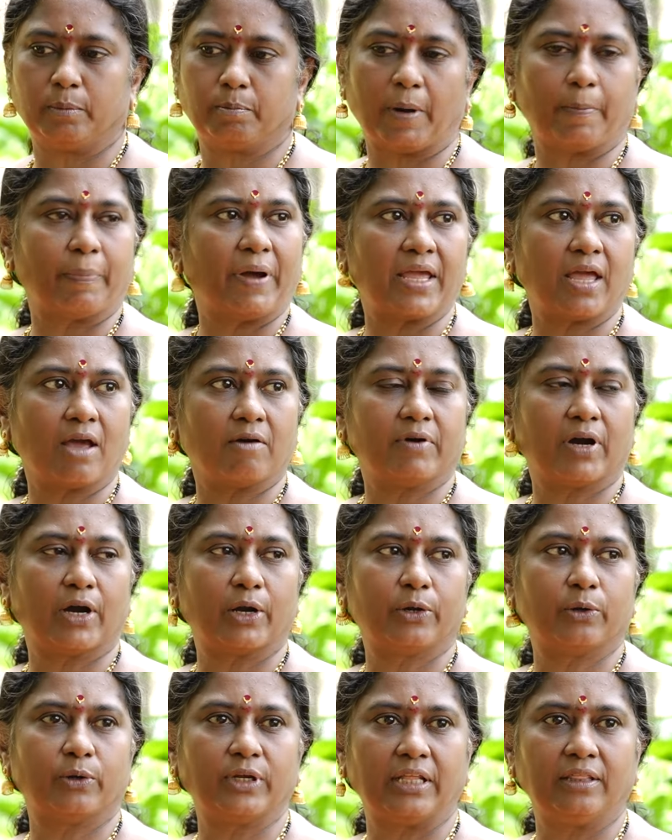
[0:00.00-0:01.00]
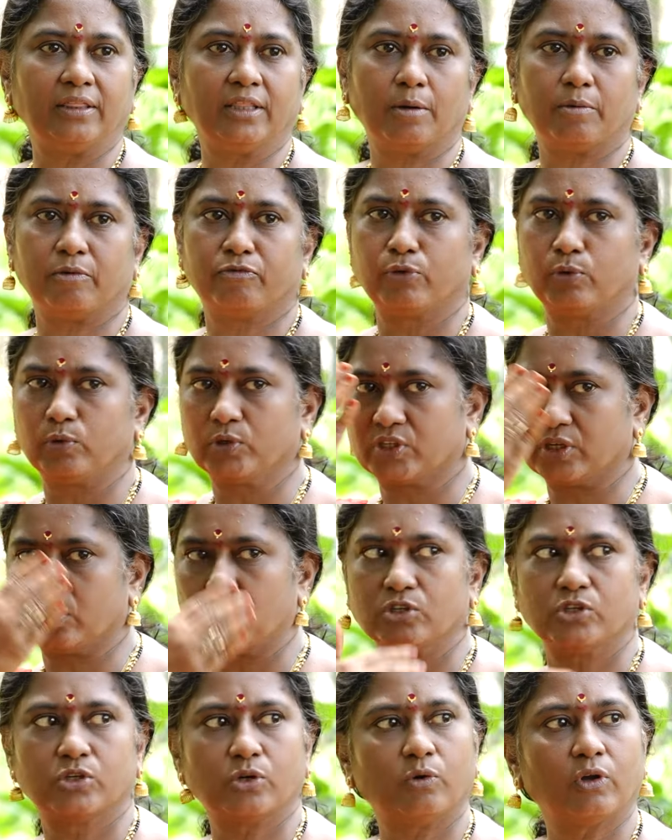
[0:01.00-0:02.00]
பப்பாயாவாகட்டும் எந்த ஃப்ரூட்ஸு
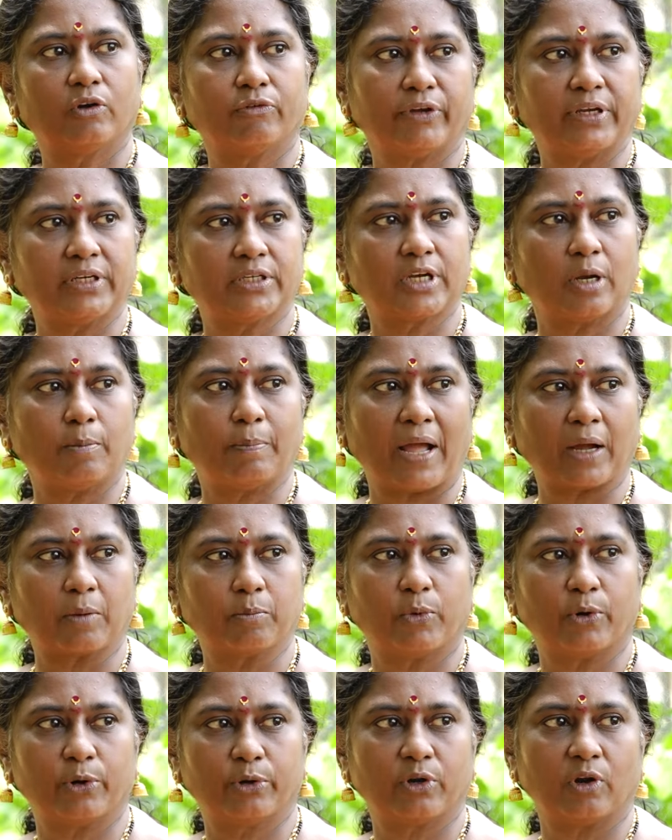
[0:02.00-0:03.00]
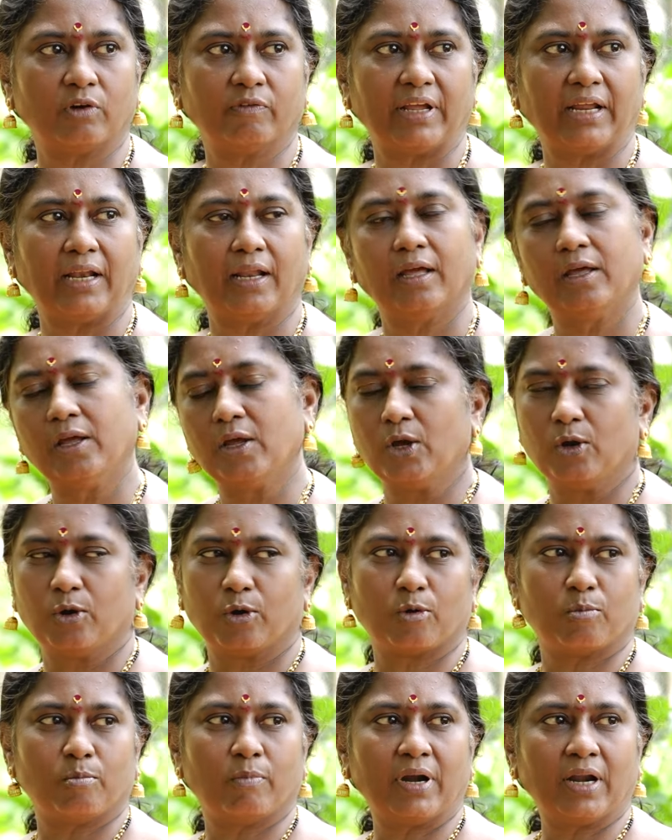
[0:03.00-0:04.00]
கொஞ்சம் ஒரு ஃபேஷியல் பேக் போட்டோன்னு வைங்களேன்
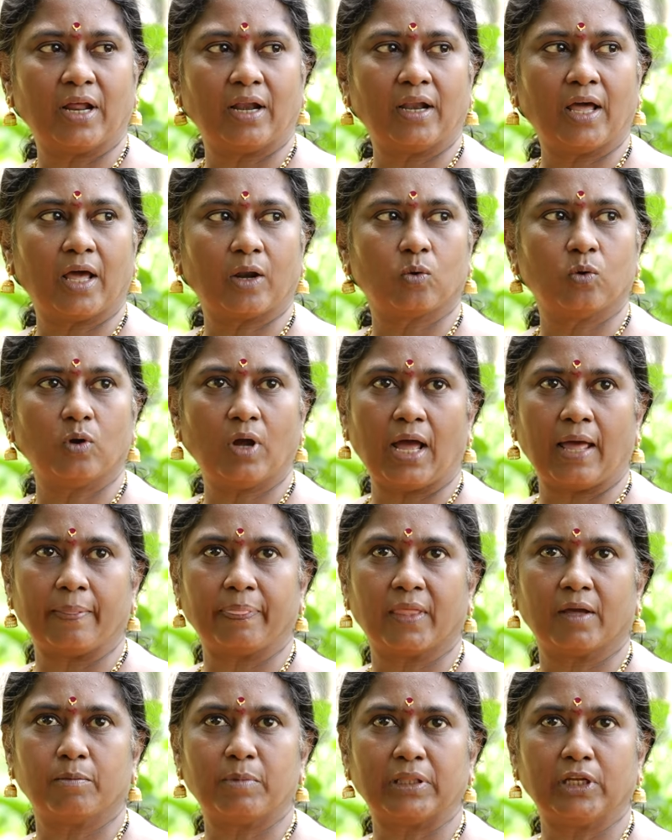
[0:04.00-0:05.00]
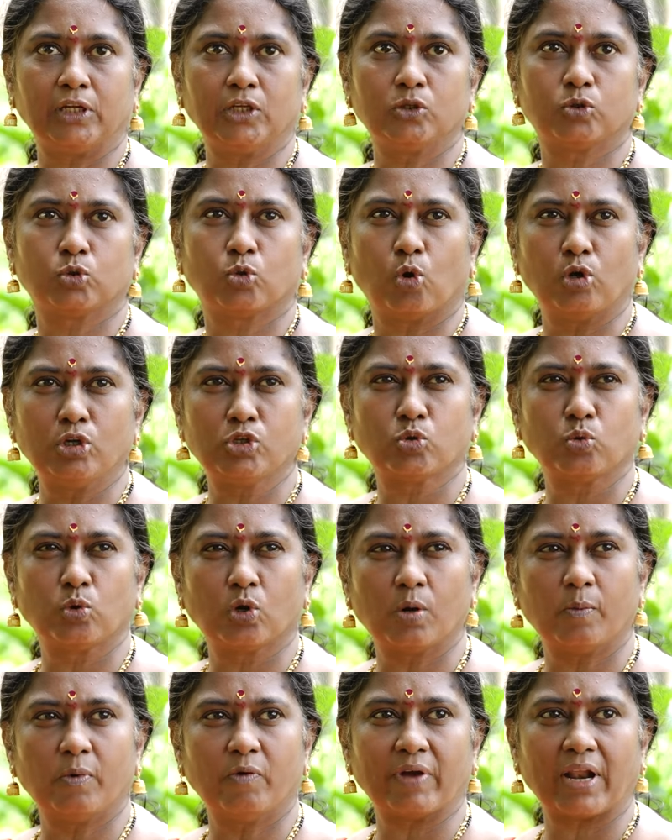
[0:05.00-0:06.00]
ரொம்ப நல்லாயிருக்கும் அந்த மாதிரி தோல்
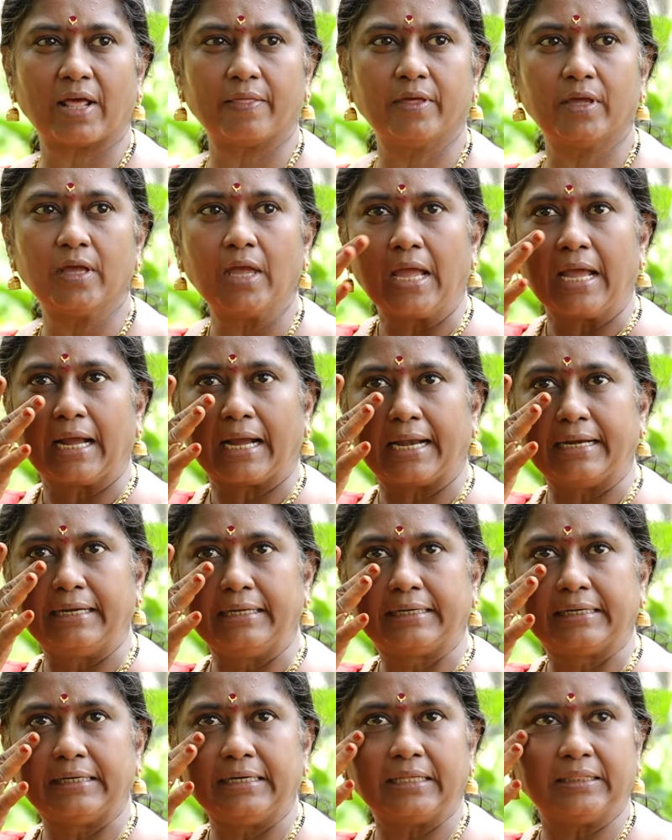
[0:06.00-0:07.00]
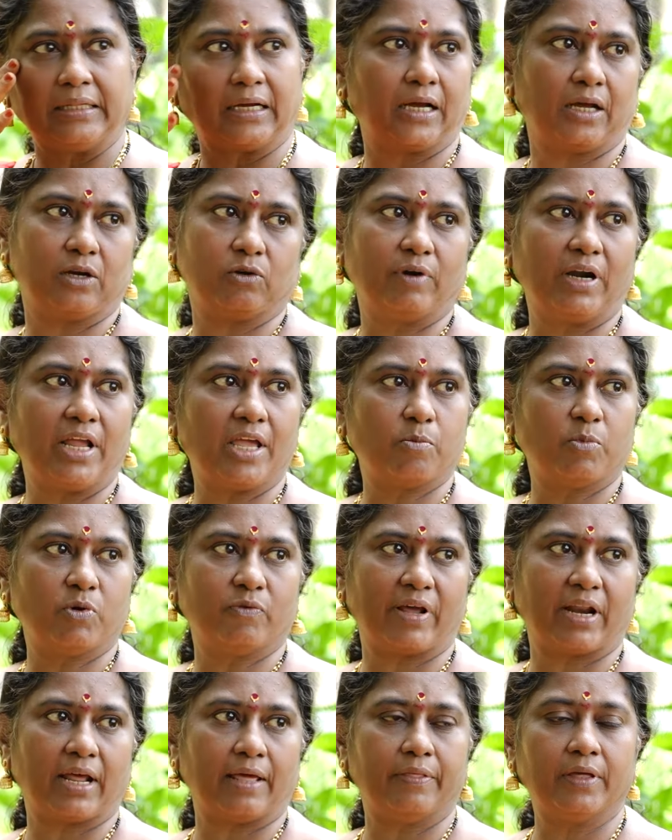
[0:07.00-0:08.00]
சுருக்கமும் வராது கண்ணு கீழே அந்த
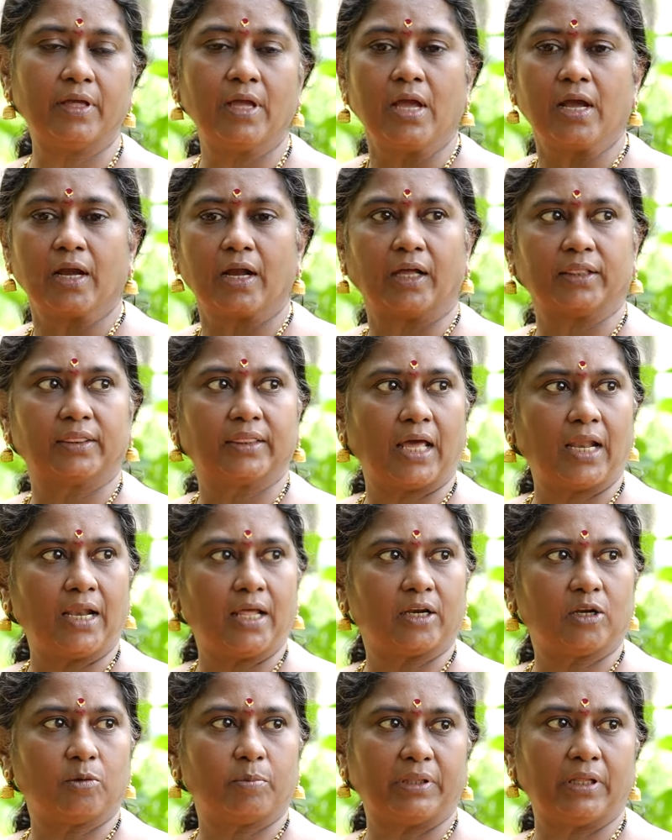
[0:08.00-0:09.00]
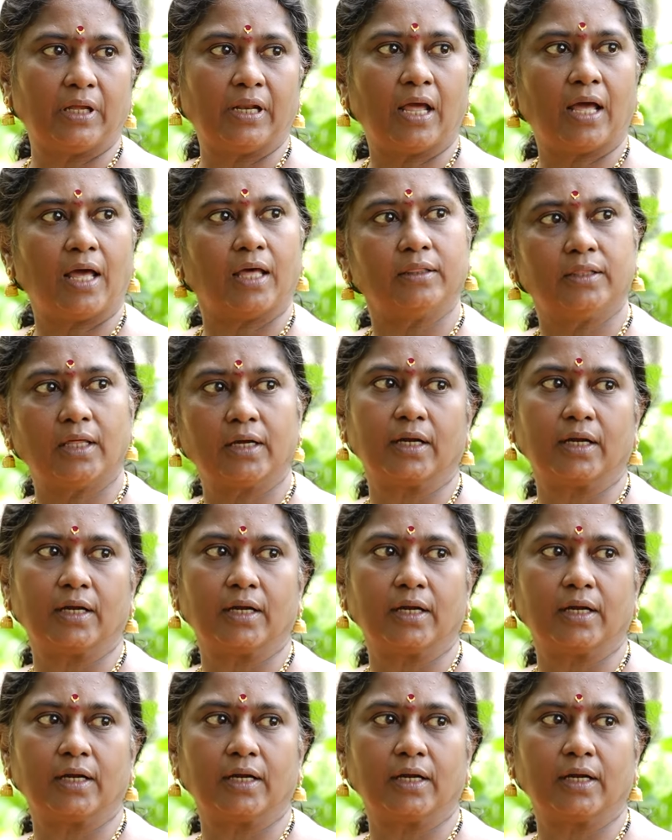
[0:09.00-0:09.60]
கருவளையமும் வராது கத்தாழை இருக்குது பார்த்தீங்களா அதை